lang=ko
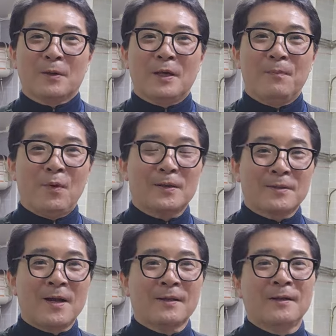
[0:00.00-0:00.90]
기포가
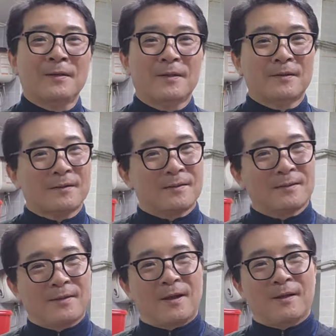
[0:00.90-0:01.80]
싹 날 때
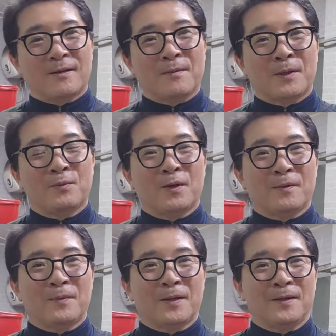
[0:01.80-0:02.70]
딱 그만둬야
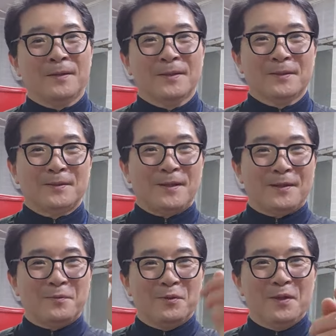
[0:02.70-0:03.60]
됩니다.
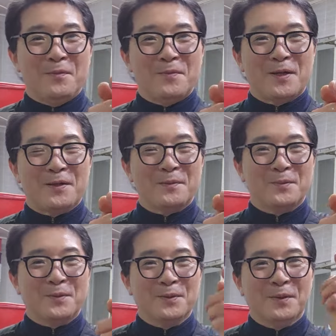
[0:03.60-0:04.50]
자, 꿀팁입니다,
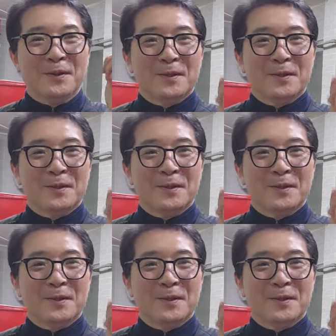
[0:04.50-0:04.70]
여러분.